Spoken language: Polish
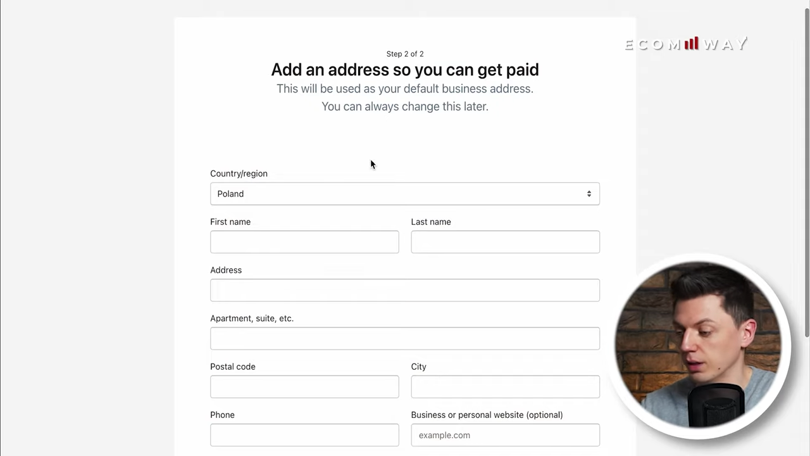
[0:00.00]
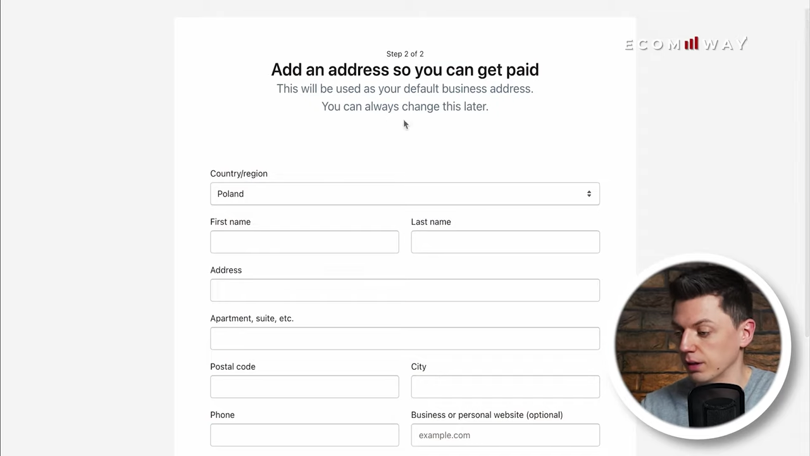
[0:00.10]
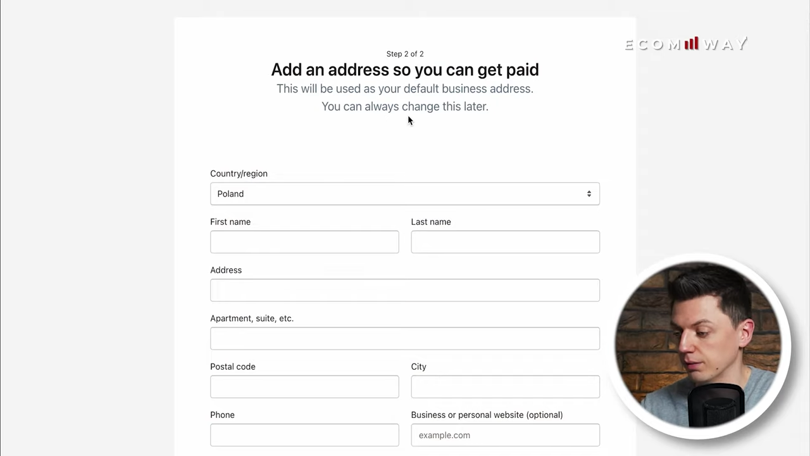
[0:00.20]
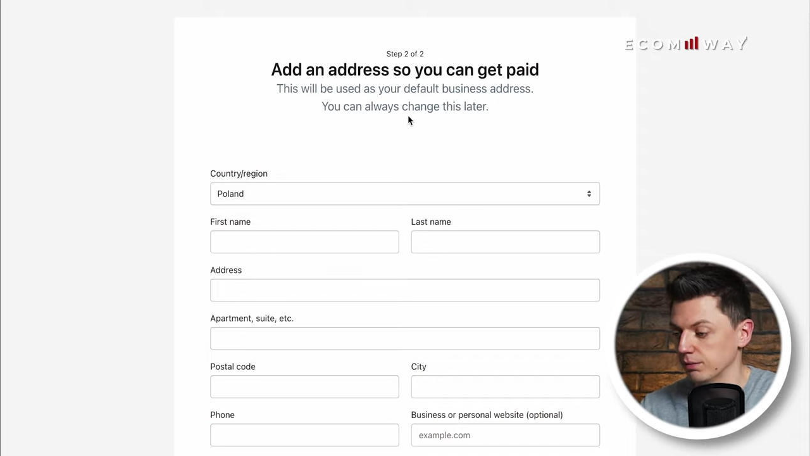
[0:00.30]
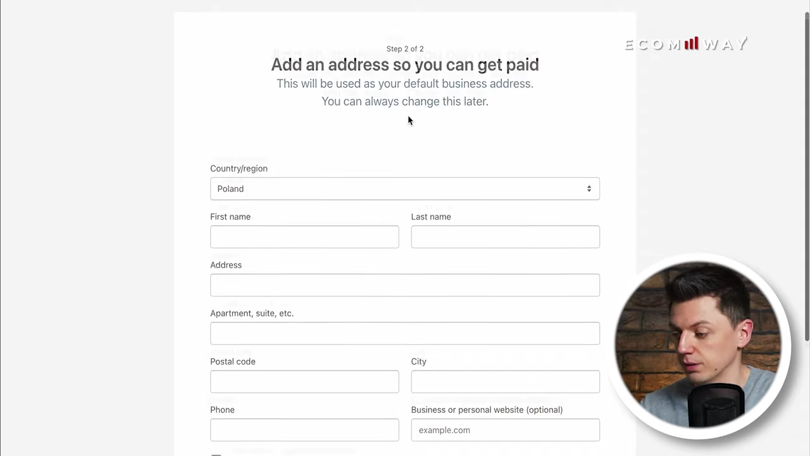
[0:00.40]

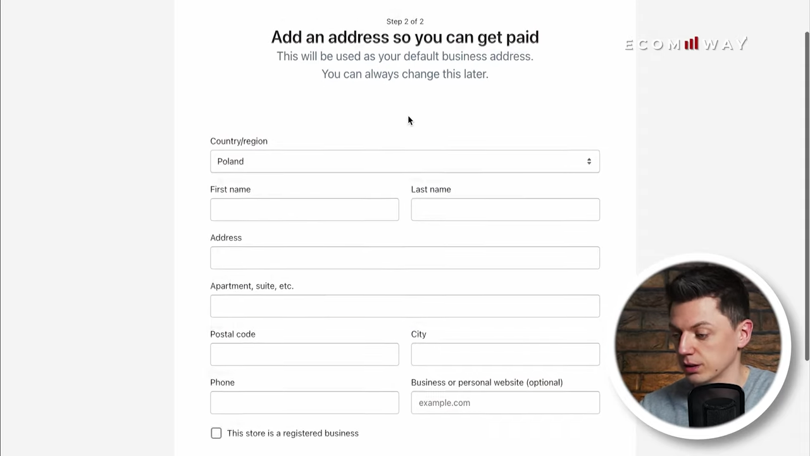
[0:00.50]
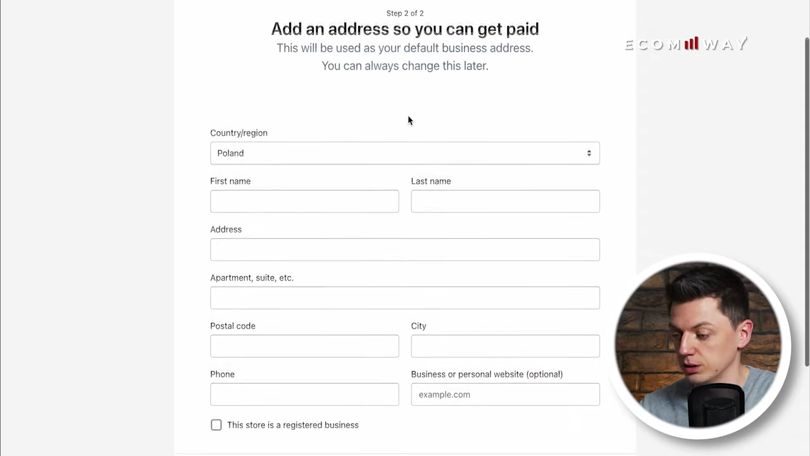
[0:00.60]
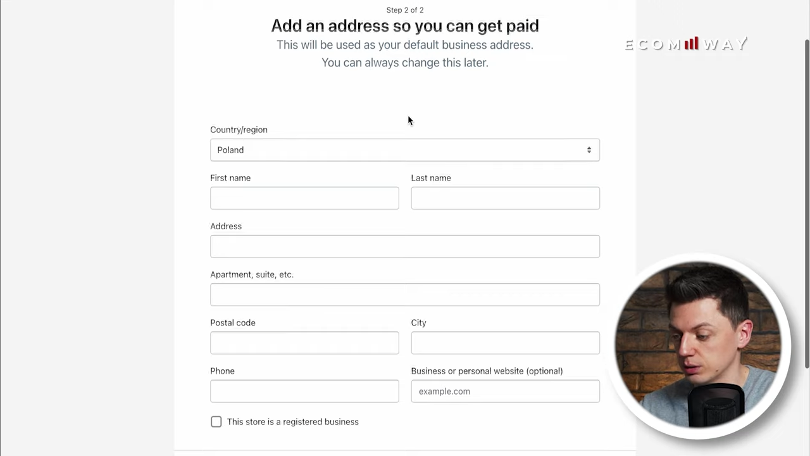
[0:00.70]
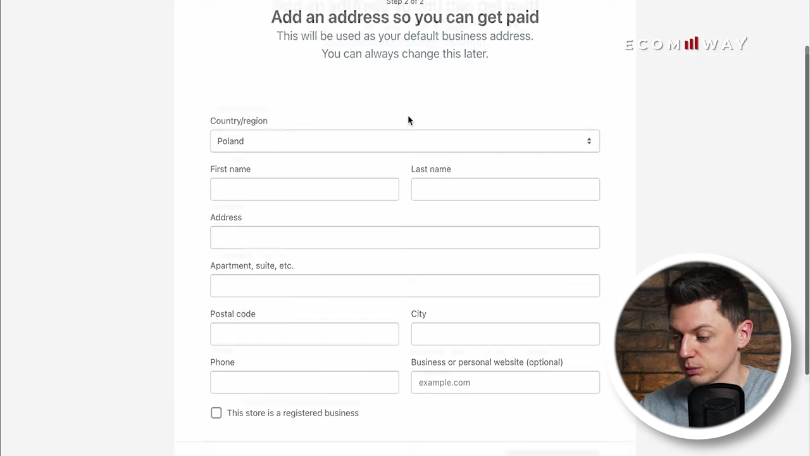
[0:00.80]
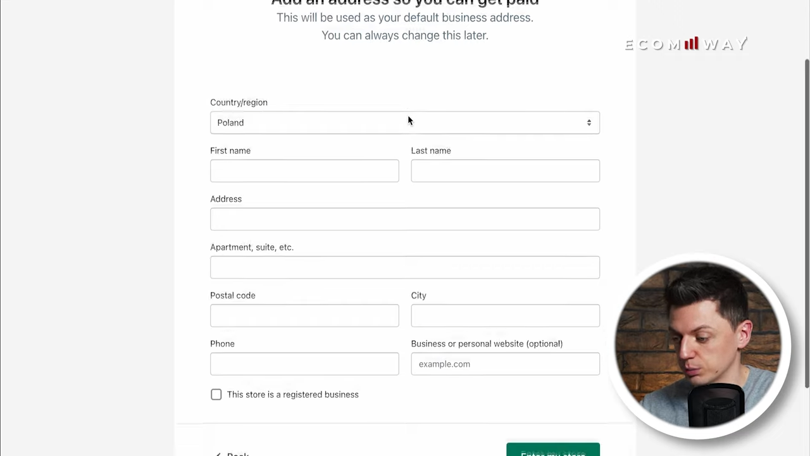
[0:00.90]
e, w
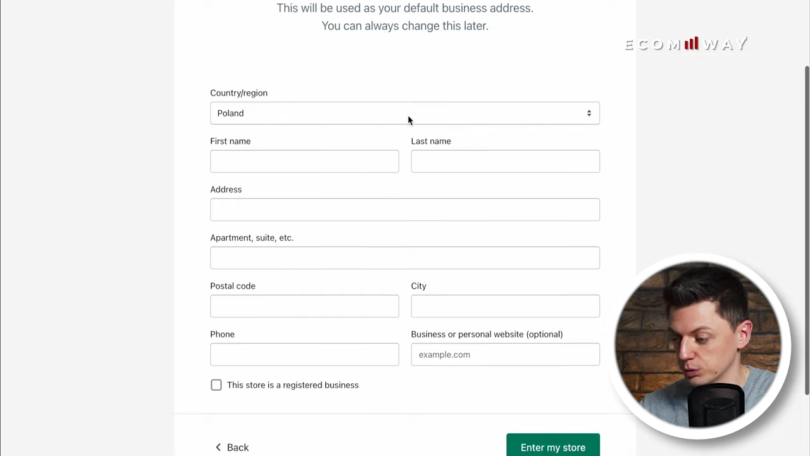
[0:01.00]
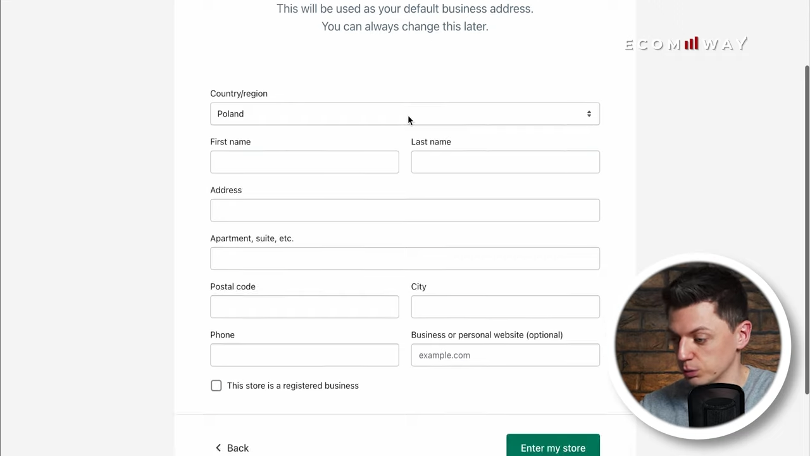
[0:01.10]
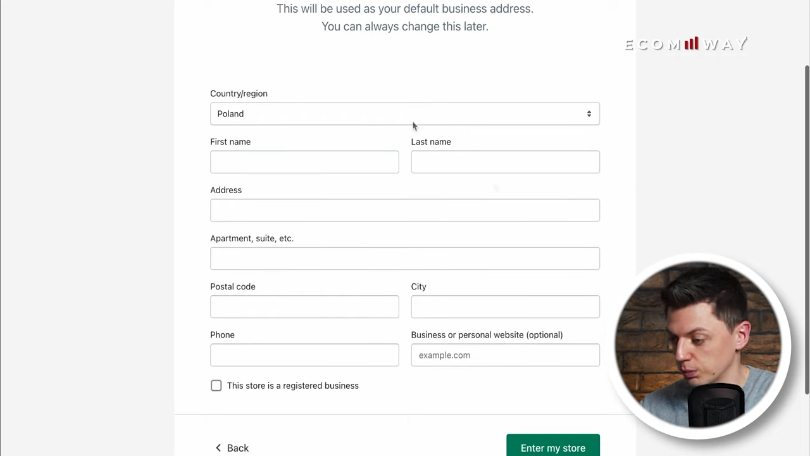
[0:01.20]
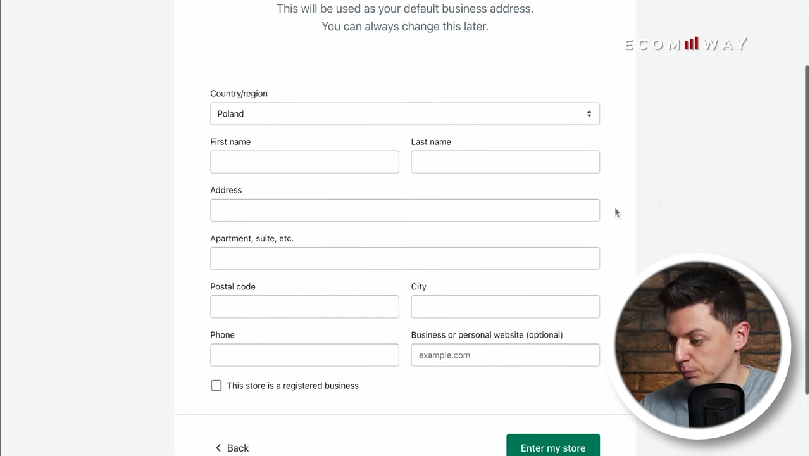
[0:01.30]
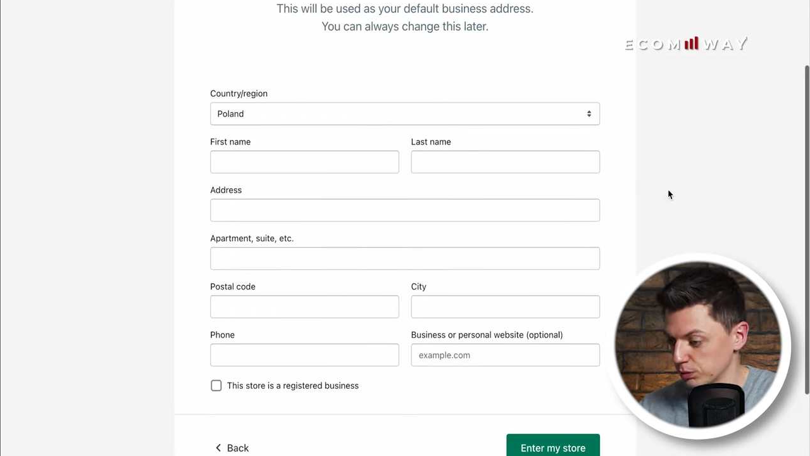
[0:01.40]
jakiś tam
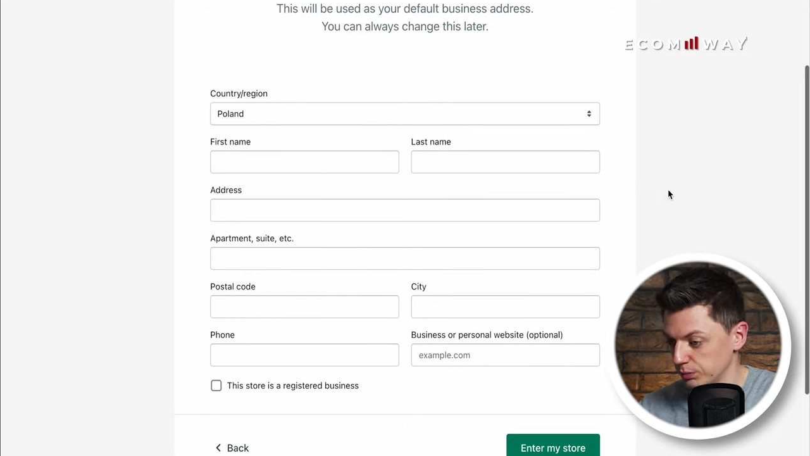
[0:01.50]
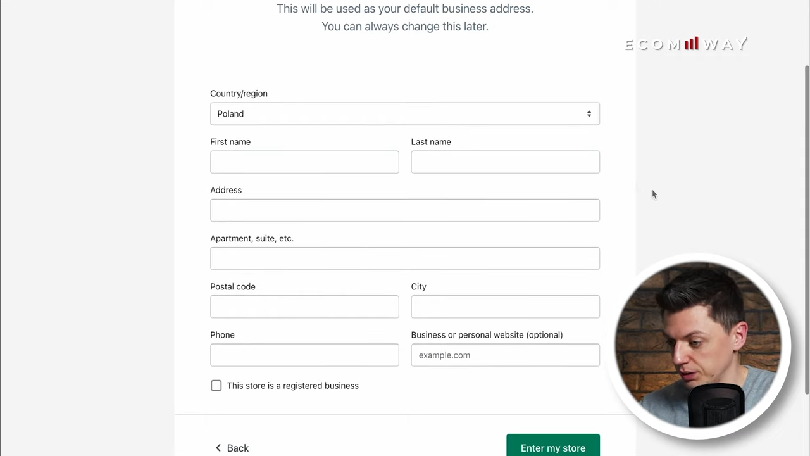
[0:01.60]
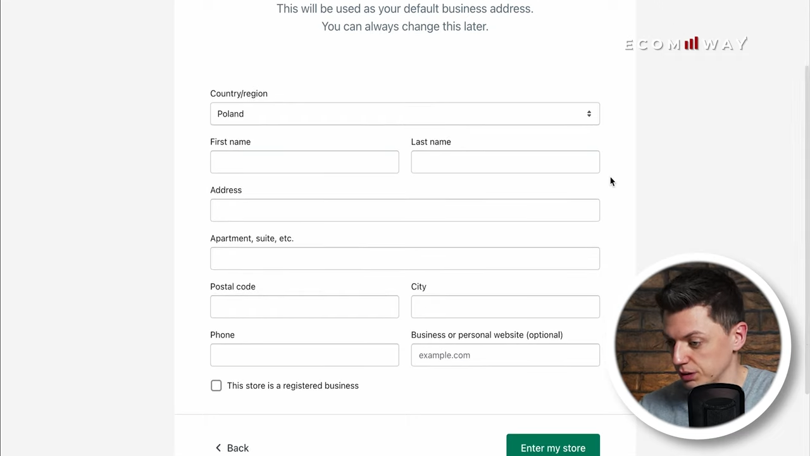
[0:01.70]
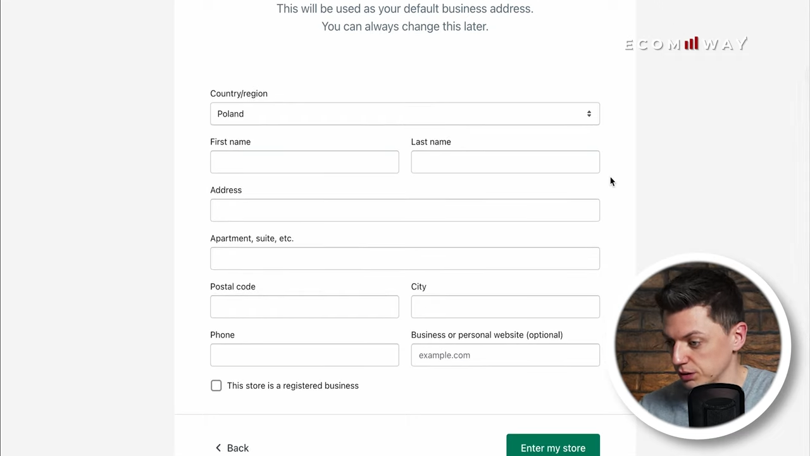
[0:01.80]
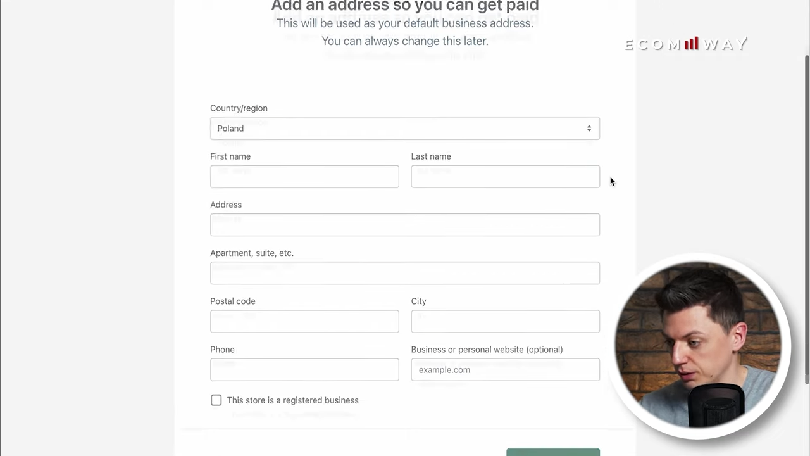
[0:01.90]
sposób
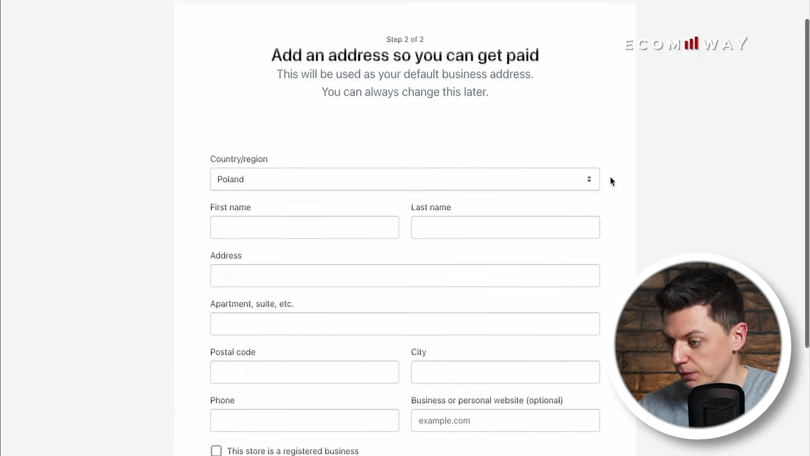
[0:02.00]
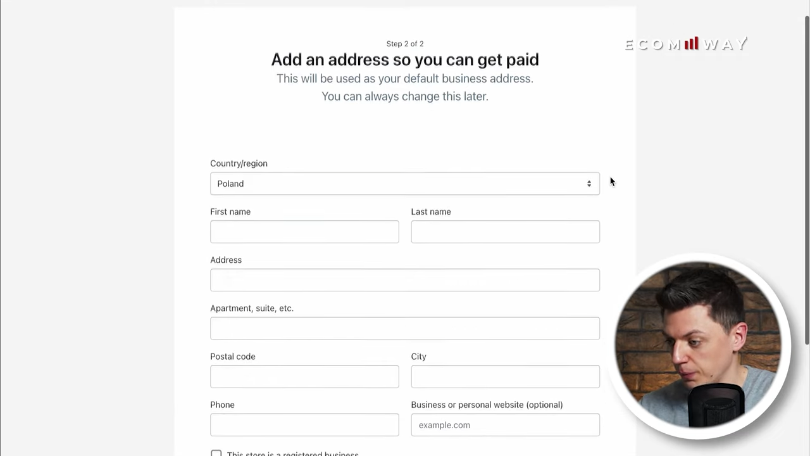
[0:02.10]
pozmieniać.